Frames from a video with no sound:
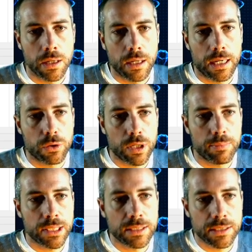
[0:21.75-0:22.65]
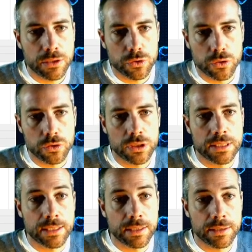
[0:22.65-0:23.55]
Alors la manière
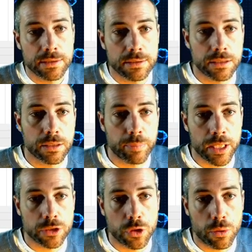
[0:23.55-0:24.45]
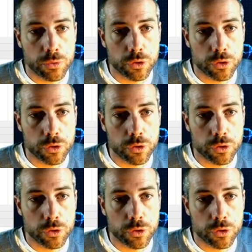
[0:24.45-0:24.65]
d'itérer, c'est par exemple,